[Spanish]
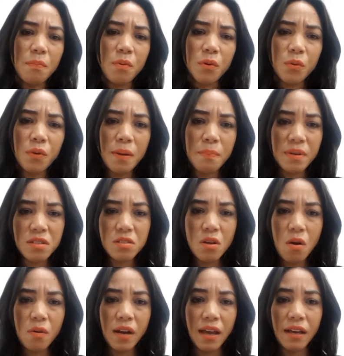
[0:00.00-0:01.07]
por una
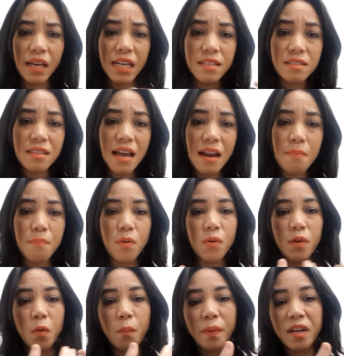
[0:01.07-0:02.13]
persona. Cristal
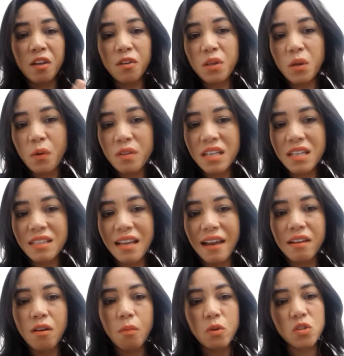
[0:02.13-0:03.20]
pone un periódico
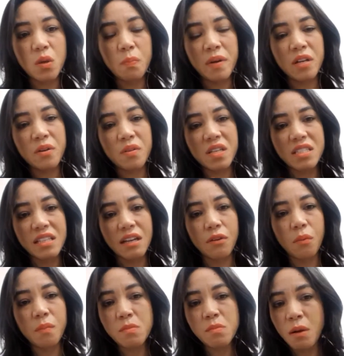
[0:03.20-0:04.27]
digital y como soy periodista,
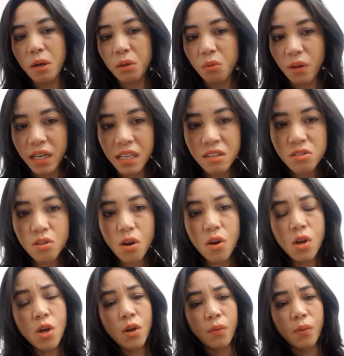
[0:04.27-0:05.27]
yo misma lo actualizo,